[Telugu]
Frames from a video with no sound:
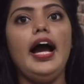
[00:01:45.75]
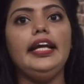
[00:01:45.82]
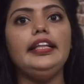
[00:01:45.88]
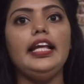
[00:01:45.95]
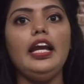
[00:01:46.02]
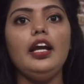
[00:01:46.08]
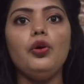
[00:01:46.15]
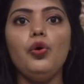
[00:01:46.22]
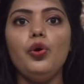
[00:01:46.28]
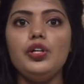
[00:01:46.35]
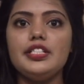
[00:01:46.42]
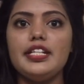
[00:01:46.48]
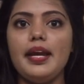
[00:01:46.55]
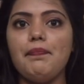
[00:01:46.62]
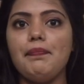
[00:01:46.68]
అయితే
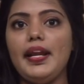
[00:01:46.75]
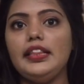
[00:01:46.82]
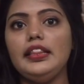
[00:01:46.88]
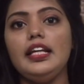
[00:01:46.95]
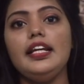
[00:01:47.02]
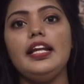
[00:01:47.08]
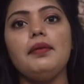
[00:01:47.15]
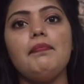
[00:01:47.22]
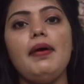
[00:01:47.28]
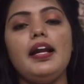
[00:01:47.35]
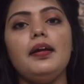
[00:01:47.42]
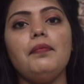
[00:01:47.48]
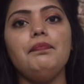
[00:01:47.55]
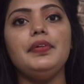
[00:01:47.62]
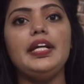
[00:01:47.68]
కూల్చే ప్రతి
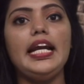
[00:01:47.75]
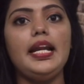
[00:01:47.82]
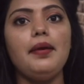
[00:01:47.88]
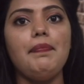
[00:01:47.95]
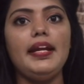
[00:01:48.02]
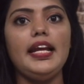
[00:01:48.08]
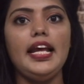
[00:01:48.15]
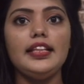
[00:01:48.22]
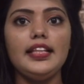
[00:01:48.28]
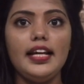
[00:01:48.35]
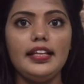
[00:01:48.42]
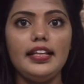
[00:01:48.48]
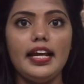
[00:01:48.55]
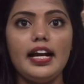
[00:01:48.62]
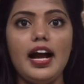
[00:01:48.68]
నిర్మాణం టీడీపీ
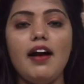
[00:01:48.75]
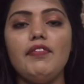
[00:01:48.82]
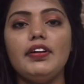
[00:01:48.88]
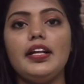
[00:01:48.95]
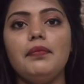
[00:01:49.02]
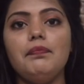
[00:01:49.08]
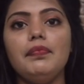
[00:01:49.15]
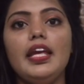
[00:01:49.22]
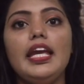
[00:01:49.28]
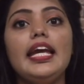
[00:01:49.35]
నేతలదే కావడం